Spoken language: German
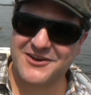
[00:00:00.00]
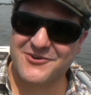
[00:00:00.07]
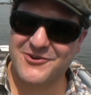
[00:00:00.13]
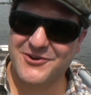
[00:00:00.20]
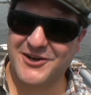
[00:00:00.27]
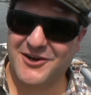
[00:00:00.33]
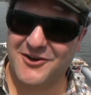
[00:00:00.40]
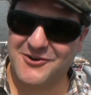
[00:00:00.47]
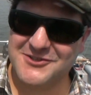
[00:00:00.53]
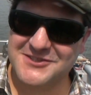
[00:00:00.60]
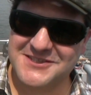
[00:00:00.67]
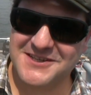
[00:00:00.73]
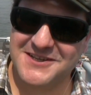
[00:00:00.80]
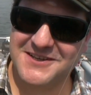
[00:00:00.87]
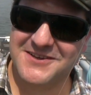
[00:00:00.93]
der Köder
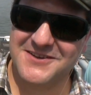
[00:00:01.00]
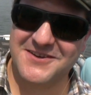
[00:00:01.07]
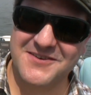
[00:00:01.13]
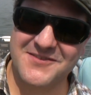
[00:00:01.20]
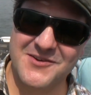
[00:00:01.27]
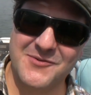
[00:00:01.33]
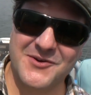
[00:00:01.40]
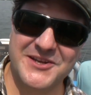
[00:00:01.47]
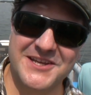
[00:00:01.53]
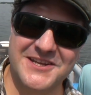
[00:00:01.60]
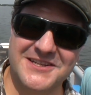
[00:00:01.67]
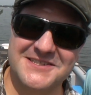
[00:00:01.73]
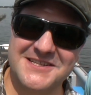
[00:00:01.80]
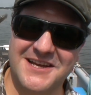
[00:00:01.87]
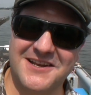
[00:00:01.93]
aus, wenn man hier
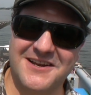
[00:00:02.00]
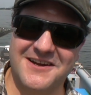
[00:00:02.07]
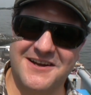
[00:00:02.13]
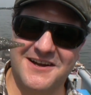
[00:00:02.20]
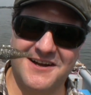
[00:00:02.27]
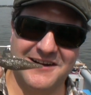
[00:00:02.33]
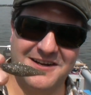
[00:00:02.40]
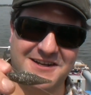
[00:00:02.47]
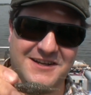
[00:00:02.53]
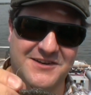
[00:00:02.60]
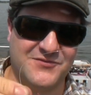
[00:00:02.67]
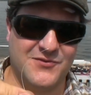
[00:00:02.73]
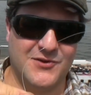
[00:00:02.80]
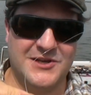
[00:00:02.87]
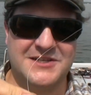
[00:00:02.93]
eine Zeit lang geangelt
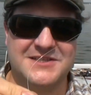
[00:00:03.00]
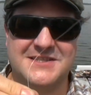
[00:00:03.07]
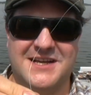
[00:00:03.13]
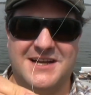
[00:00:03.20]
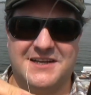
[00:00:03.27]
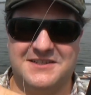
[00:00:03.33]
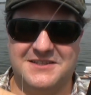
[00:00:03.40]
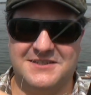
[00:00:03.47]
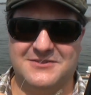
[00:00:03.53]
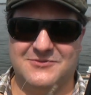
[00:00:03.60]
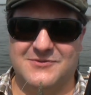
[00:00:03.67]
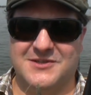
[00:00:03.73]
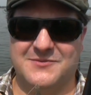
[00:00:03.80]
hat. Völlig zerhackt. Nun